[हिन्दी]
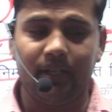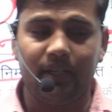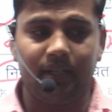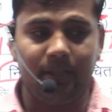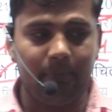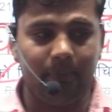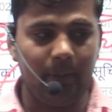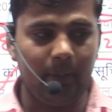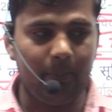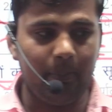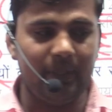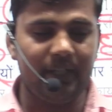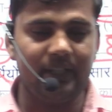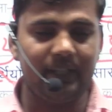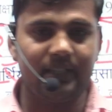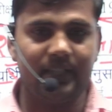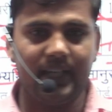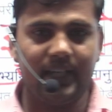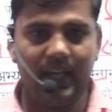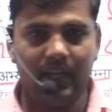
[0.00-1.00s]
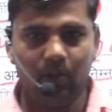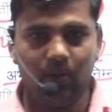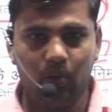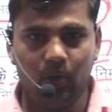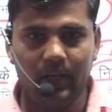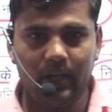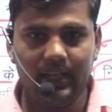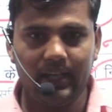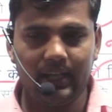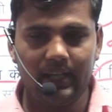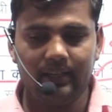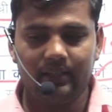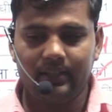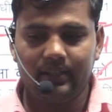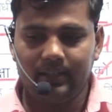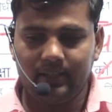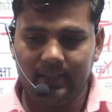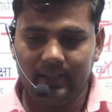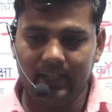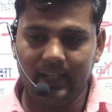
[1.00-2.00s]
पीपीटी तैयार हो रही है
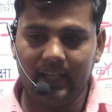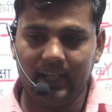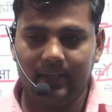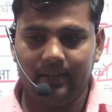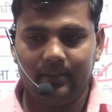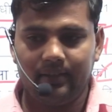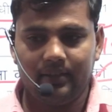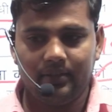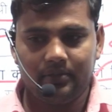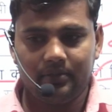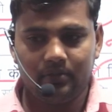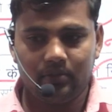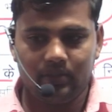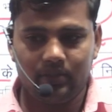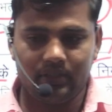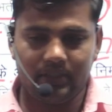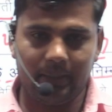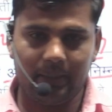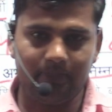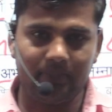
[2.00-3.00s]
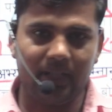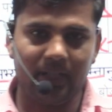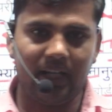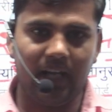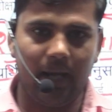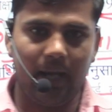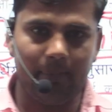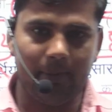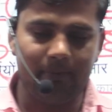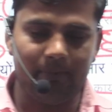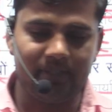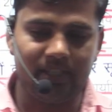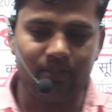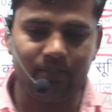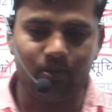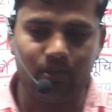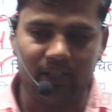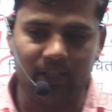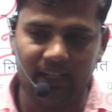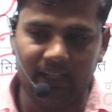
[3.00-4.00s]
ठीक है तब तक आप हमसे
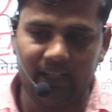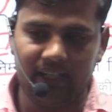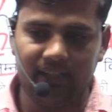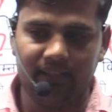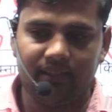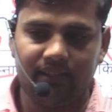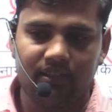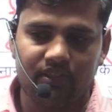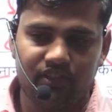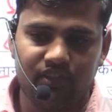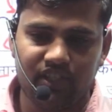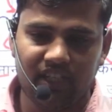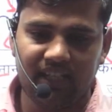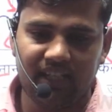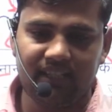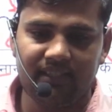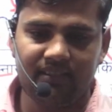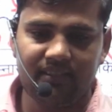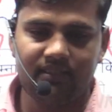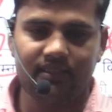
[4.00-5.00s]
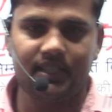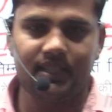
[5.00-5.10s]
जुड़े रहें जय हिंद जय